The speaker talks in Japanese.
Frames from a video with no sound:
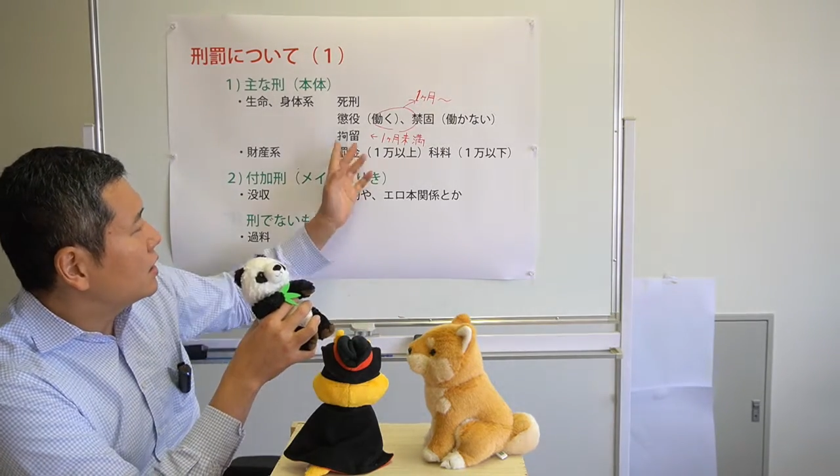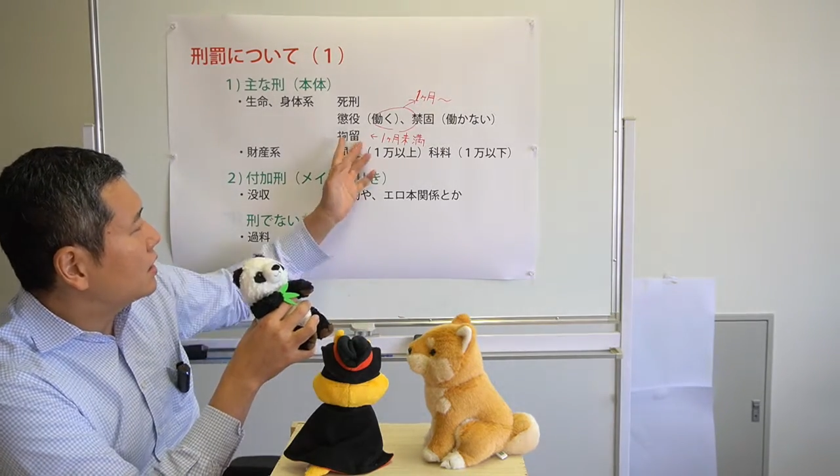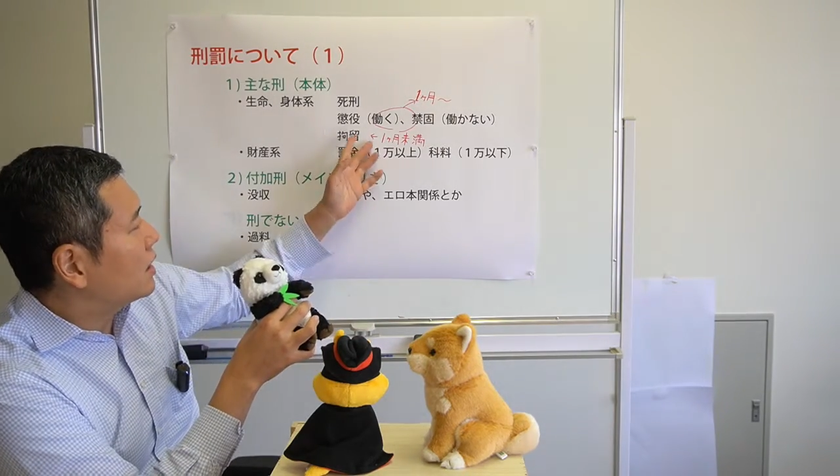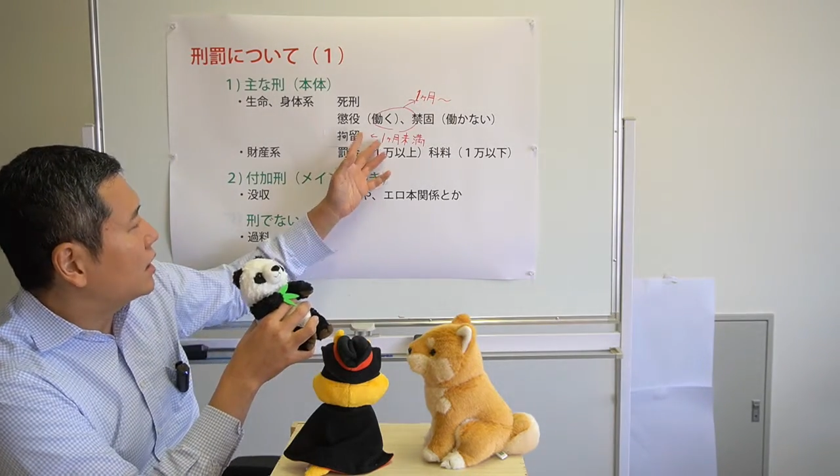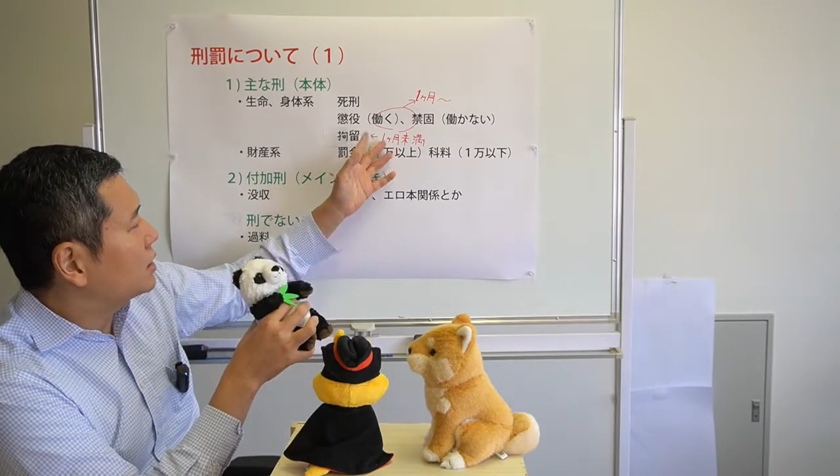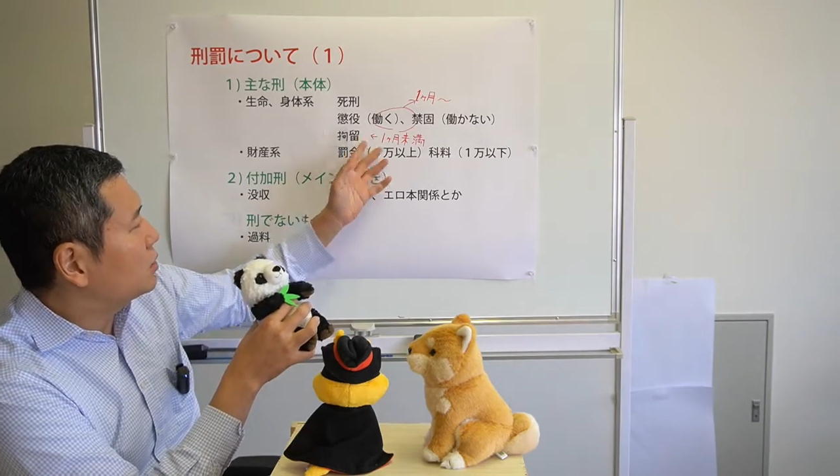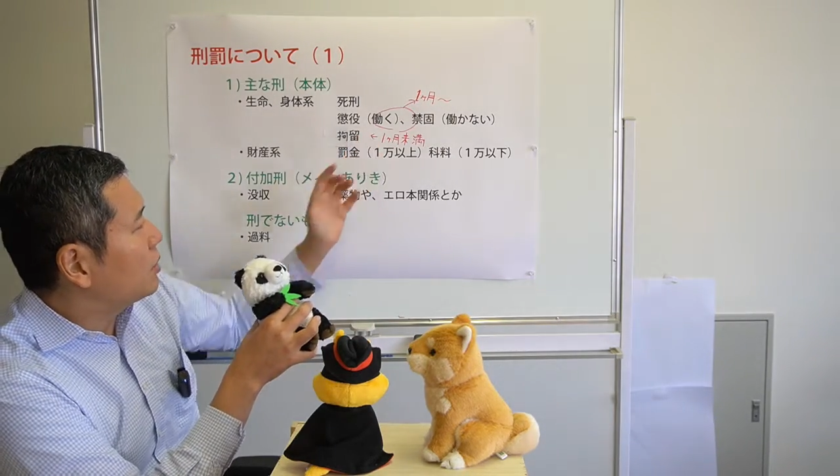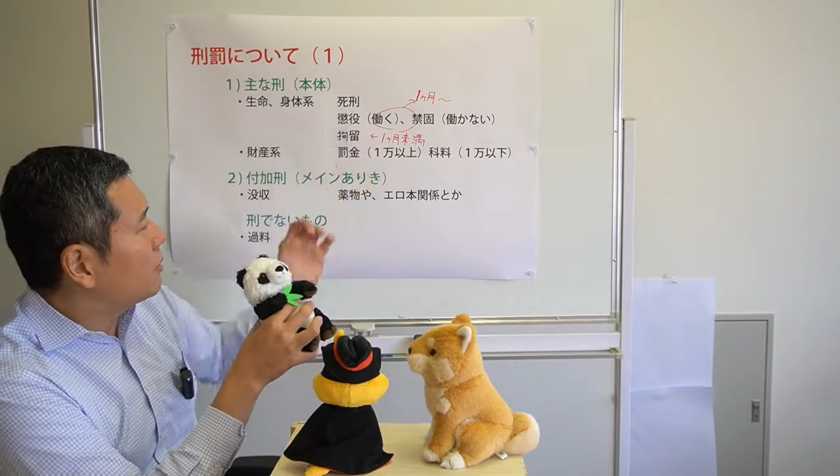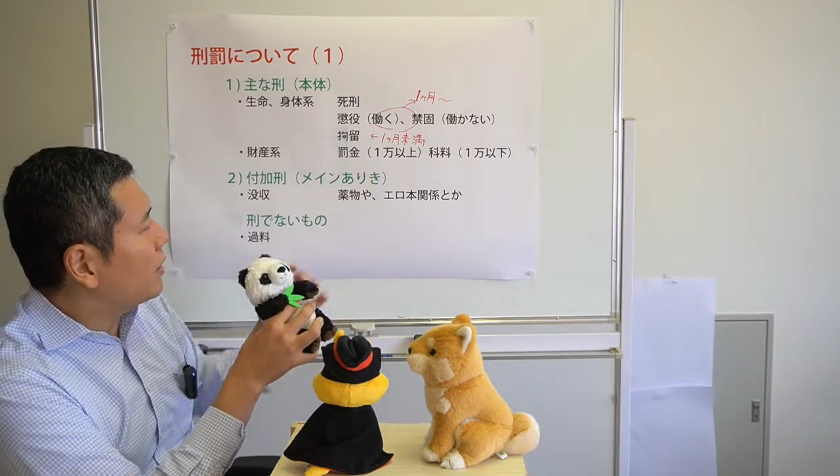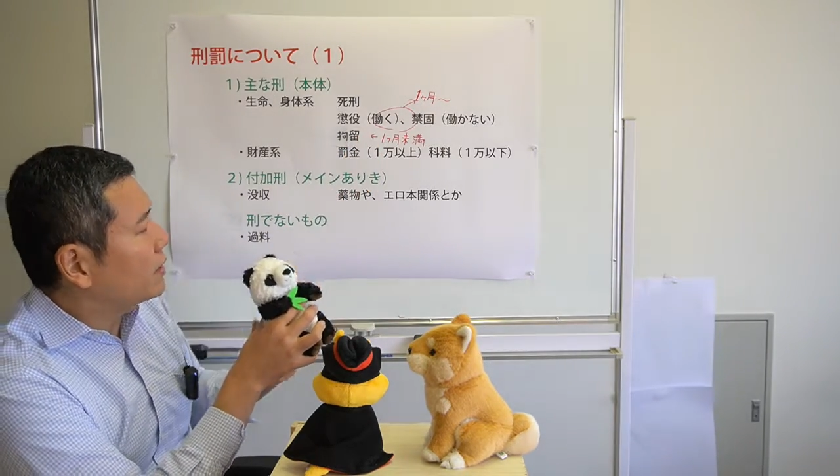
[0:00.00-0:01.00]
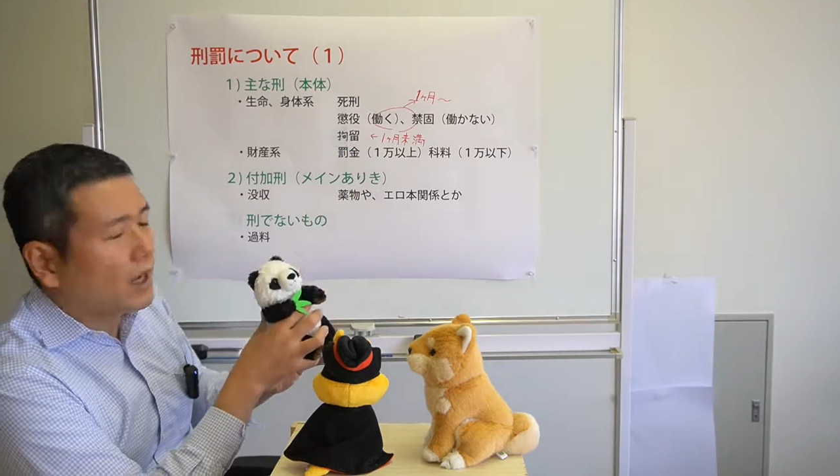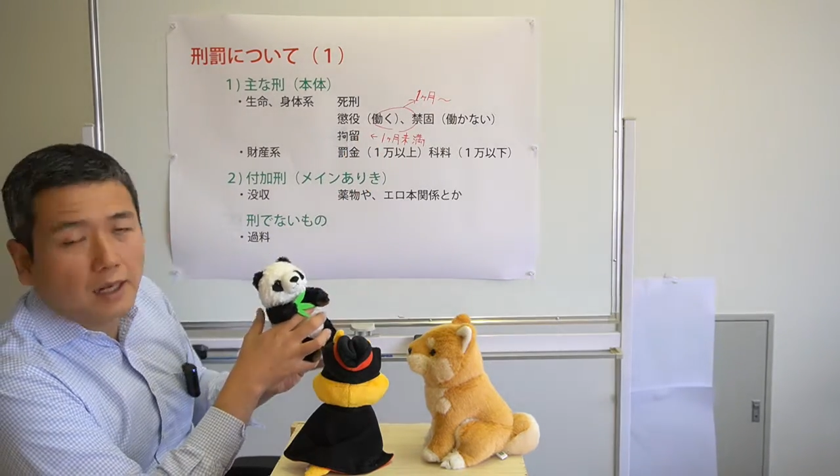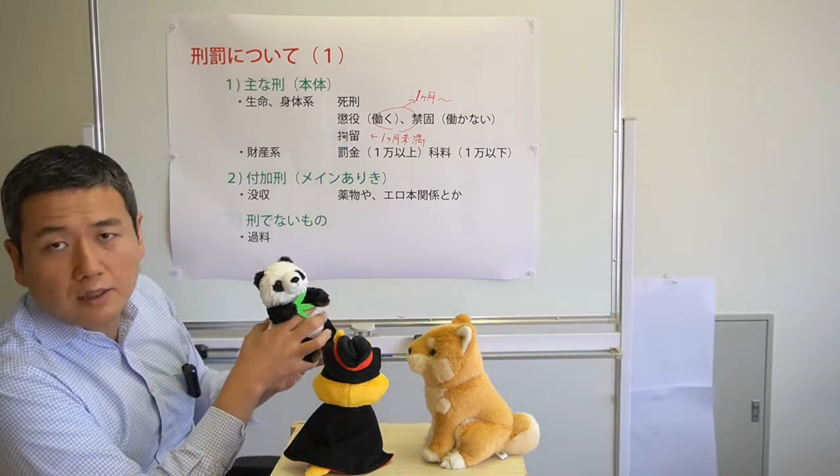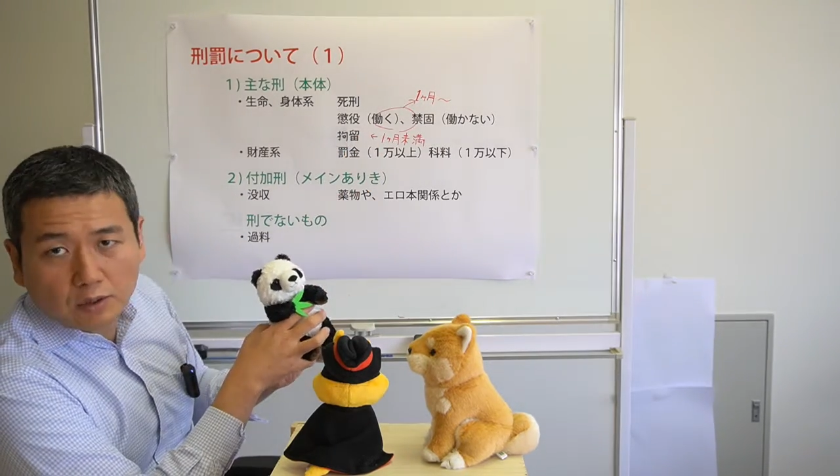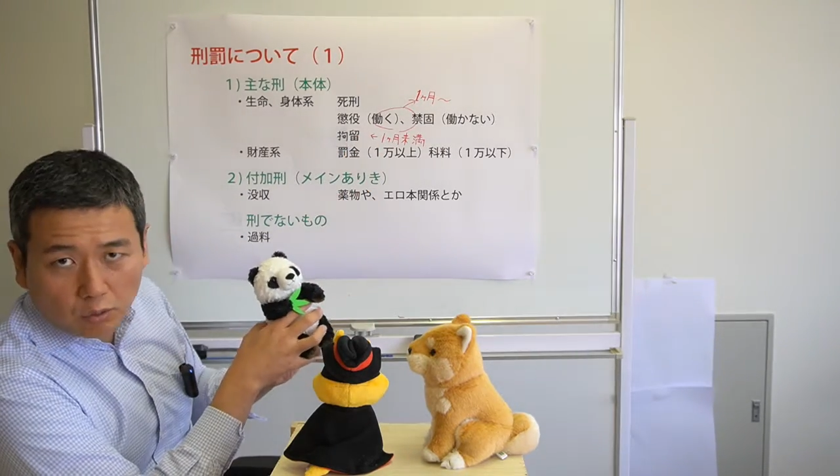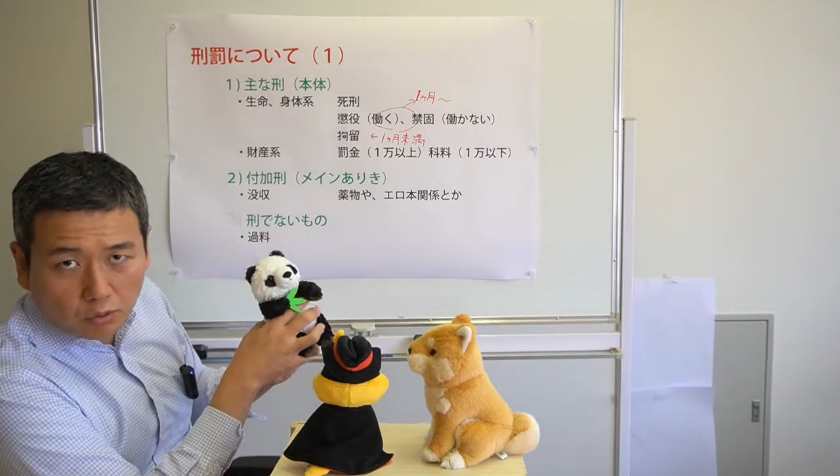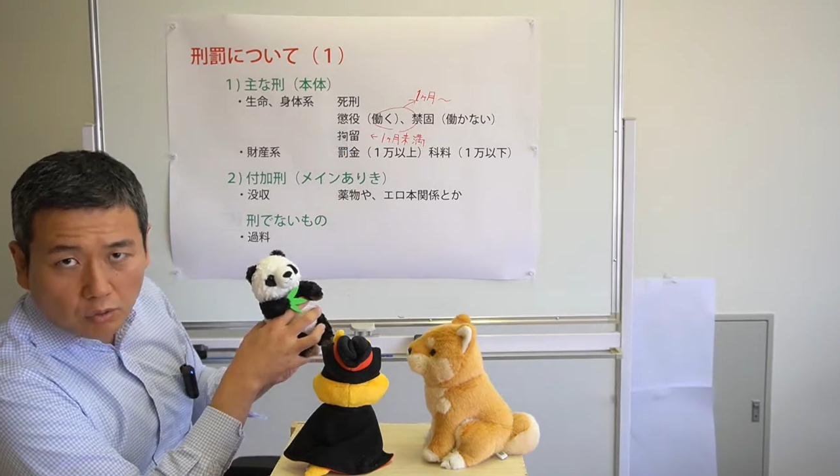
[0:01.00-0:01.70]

1ヶ月未満中にいろ